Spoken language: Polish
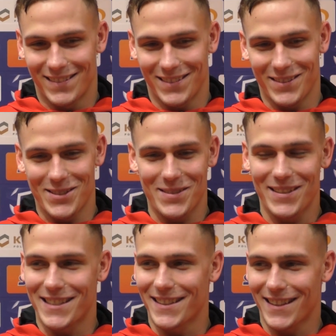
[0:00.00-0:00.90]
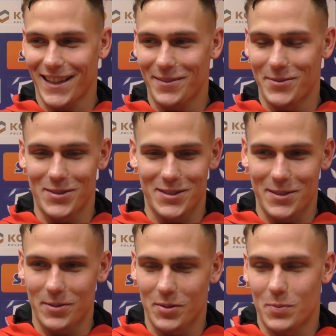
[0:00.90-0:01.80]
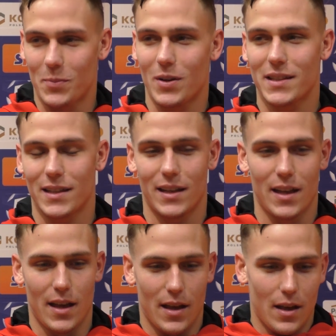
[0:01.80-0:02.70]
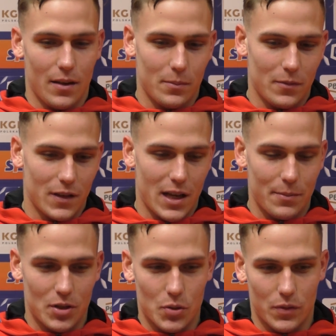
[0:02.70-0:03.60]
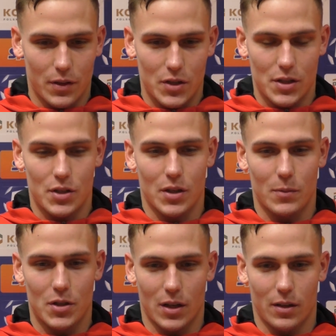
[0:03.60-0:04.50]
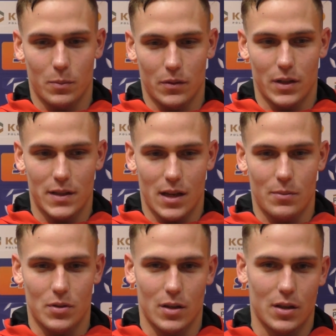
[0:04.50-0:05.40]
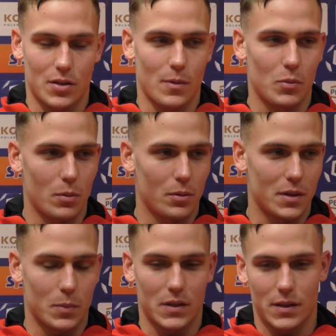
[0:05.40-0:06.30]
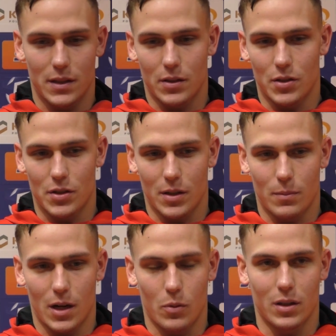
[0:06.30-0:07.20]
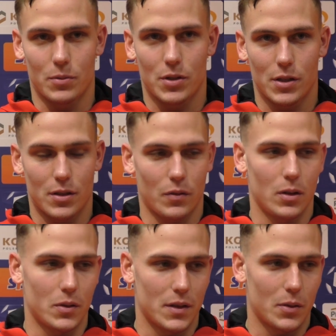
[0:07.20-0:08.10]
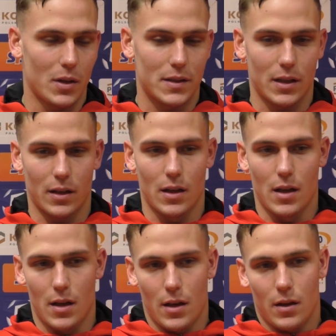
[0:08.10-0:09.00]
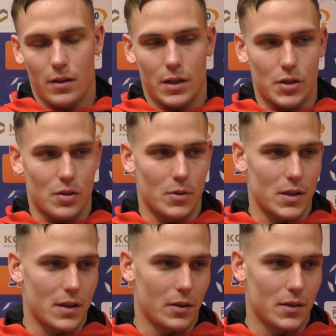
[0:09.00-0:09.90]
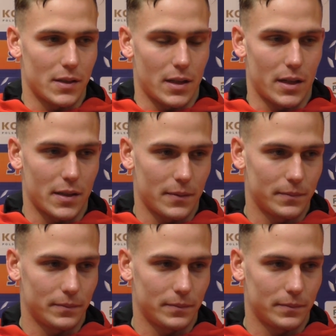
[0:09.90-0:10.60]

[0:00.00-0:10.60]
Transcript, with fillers: No, oczywiście, no, tak jak mówisz, no, cierpliwość popłaca. Wydaje mi się, że już w tych wcześniejszych meczach potwierdzałem, że, że mam dobrą dyspozycję, troszeczkę brakło tam szczęścia w kilku sytuacjach, no, ale cieszymy się z tego, co jest teraz.